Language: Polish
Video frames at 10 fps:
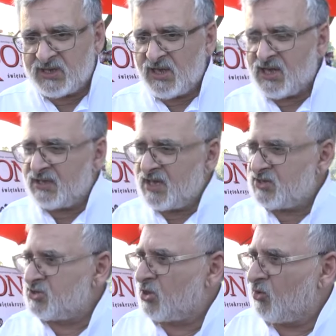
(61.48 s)

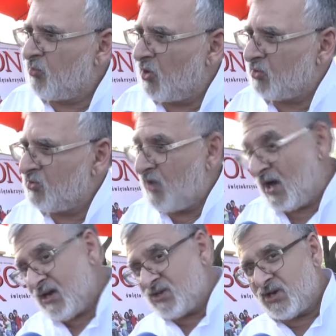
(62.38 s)
kilkanaście kuponów,
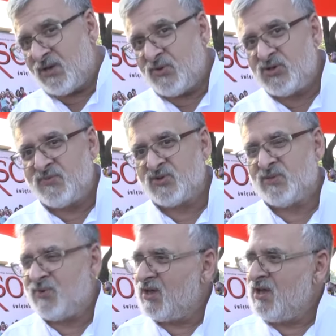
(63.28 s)
ale chcielibyśmy,
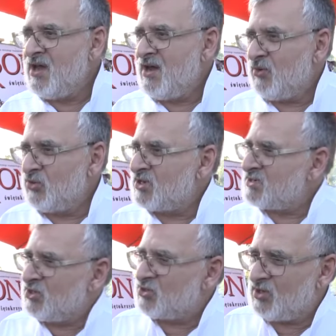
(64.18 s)
żeby
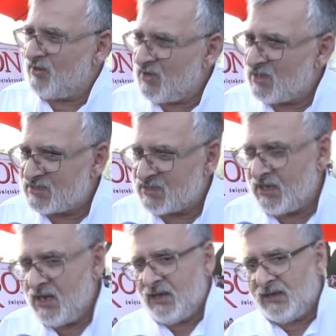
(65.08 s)
uczestniczyło
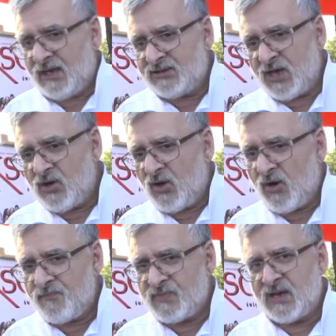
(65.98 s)
więcej.
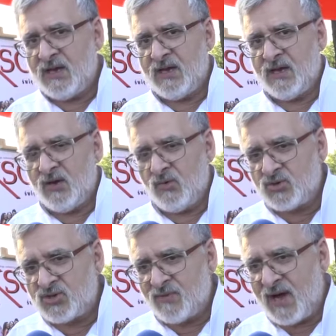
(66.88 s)
Dlatego e,
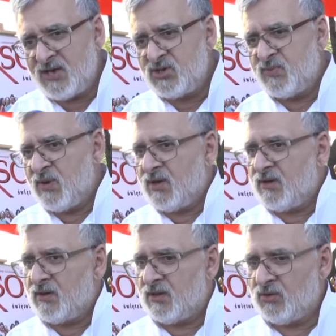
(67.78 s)
utrzymaliśmy
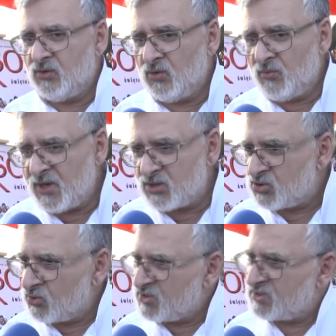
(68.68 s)
e, numer
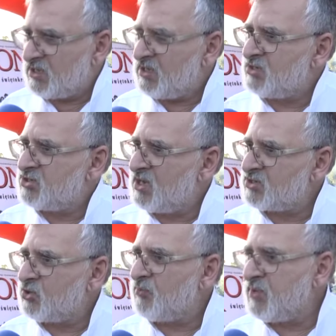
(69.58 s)
szósty, gdzie
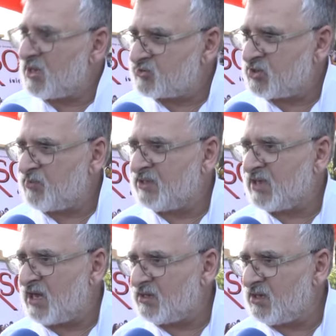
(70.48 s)
są pierwsze
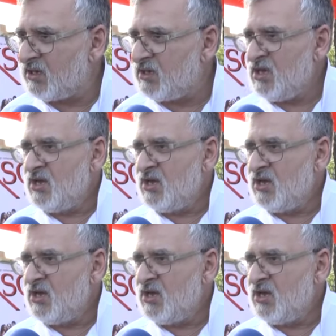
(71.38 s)
pytanie,